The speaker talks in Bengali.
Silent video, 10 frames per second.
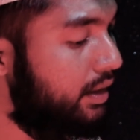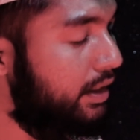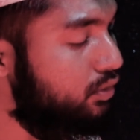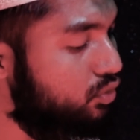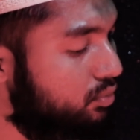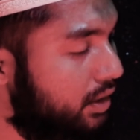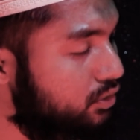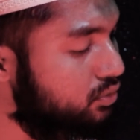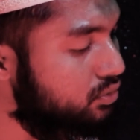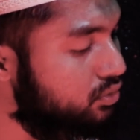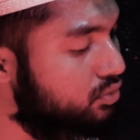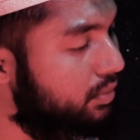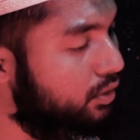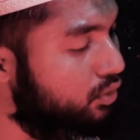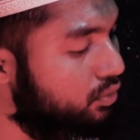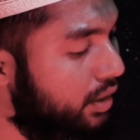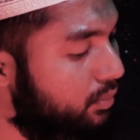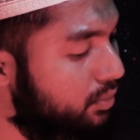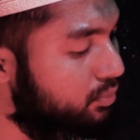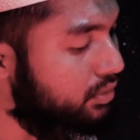কিন্তু তোমার জন্য তো তোমার
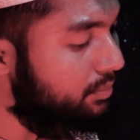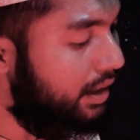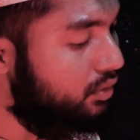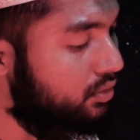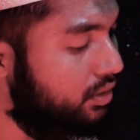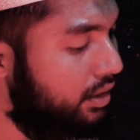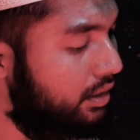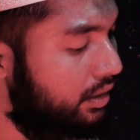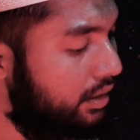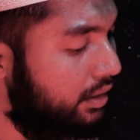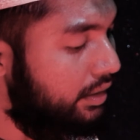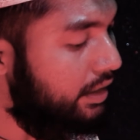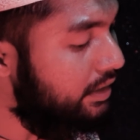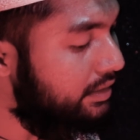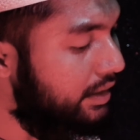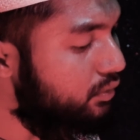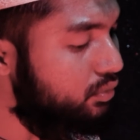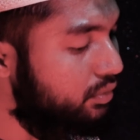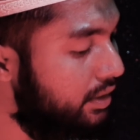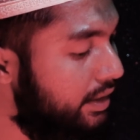করুণাময় প্রতিপালক নির্ধারণ
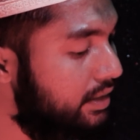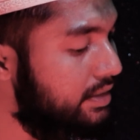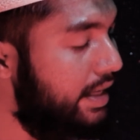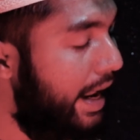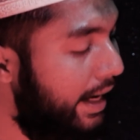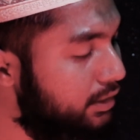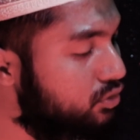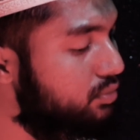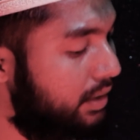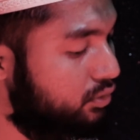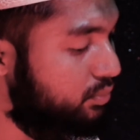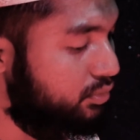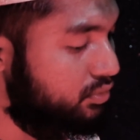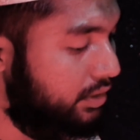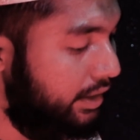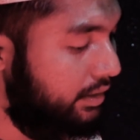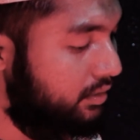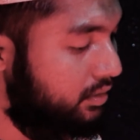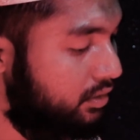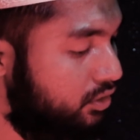করে রেখেছেন একজন মাত্র পুরুষকে
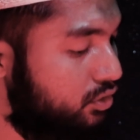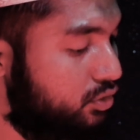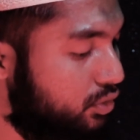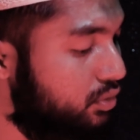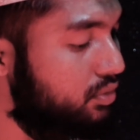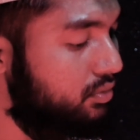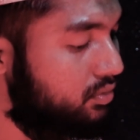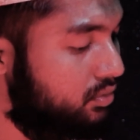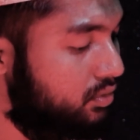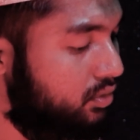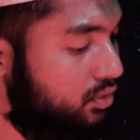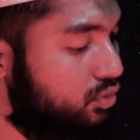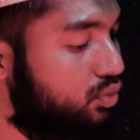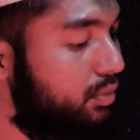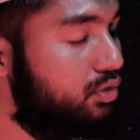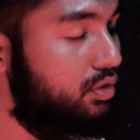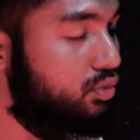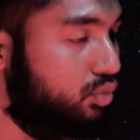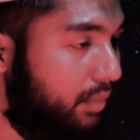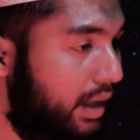শোনো তুমি যদি
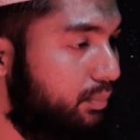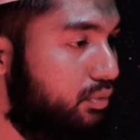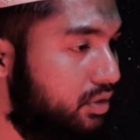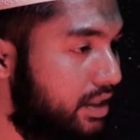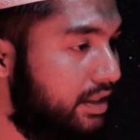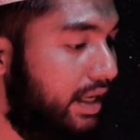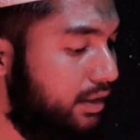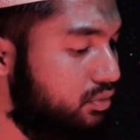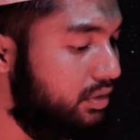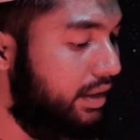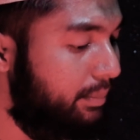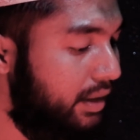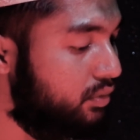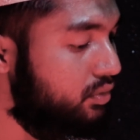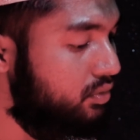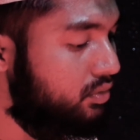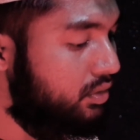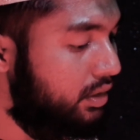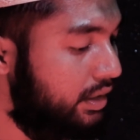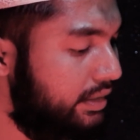তোমার পুরুষের ক্রাশ হতে না পারো
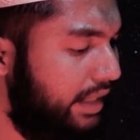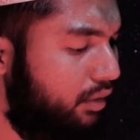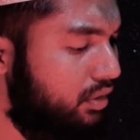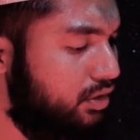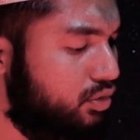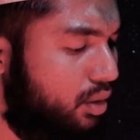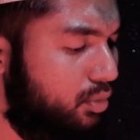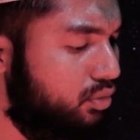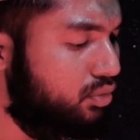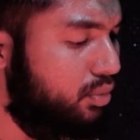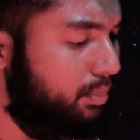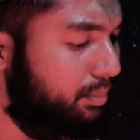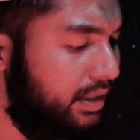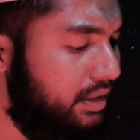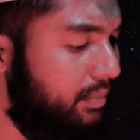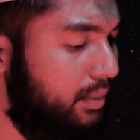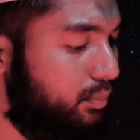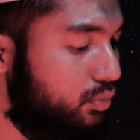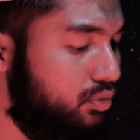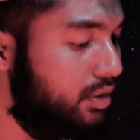তাহলে সমগ্র পৃথিবীর
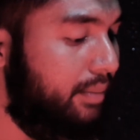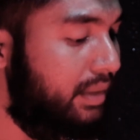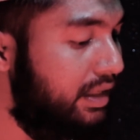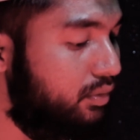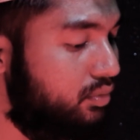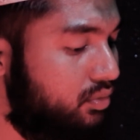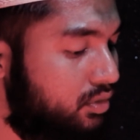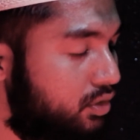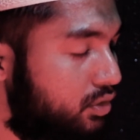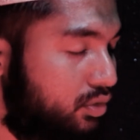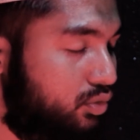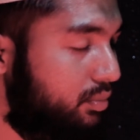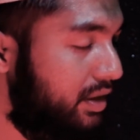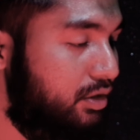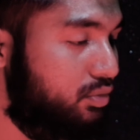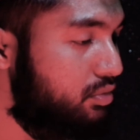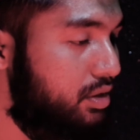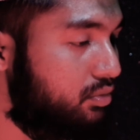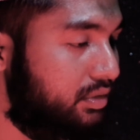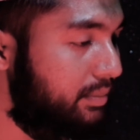পুরুষেরা মিলেও তোমাকে
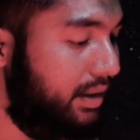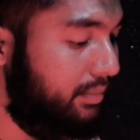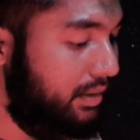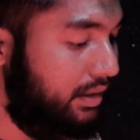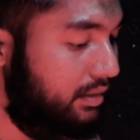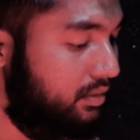সুখী করতে পারবে না